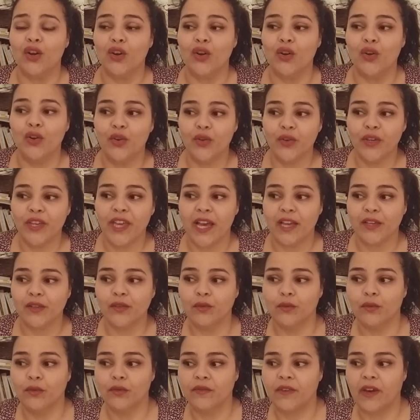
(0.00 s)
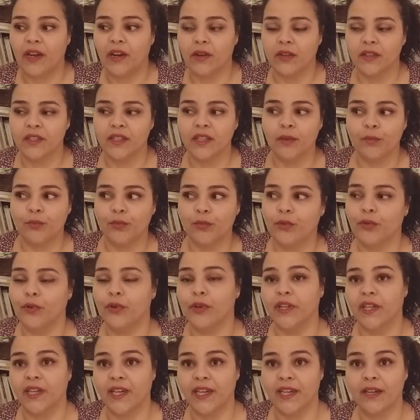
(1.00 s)
le garçon va leur dire bon
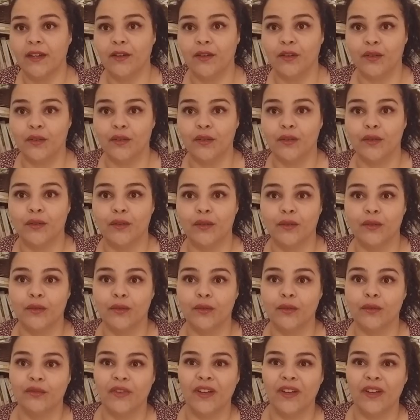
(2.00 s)
ok, euh,